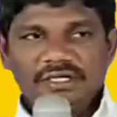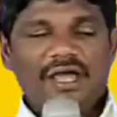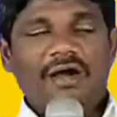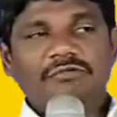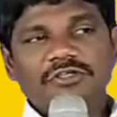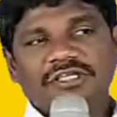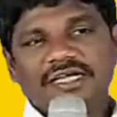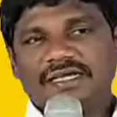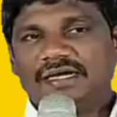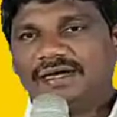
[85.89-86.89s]
ఎలా
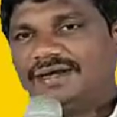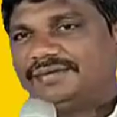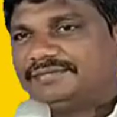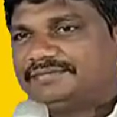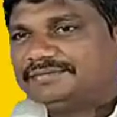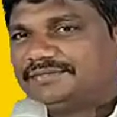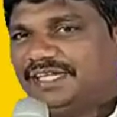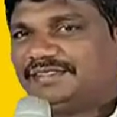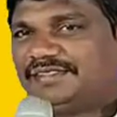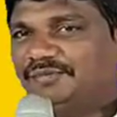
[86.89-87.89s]
ఉంటే
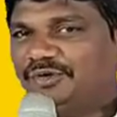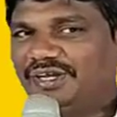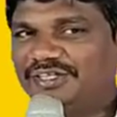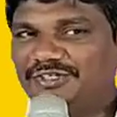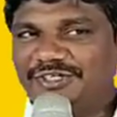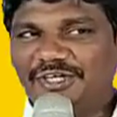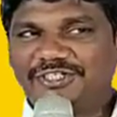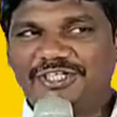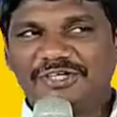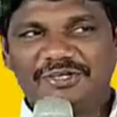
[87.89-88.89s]
నిత్యము నిలి
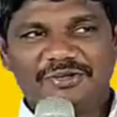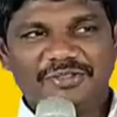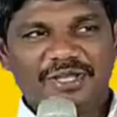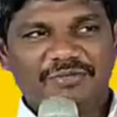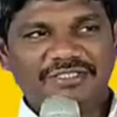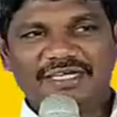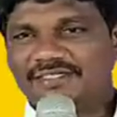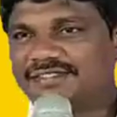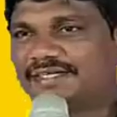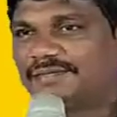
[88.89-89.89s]
నిలిచేటట్లు దేవుడు
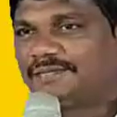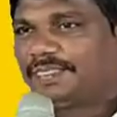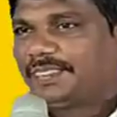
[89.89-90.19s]
చేస్తాడు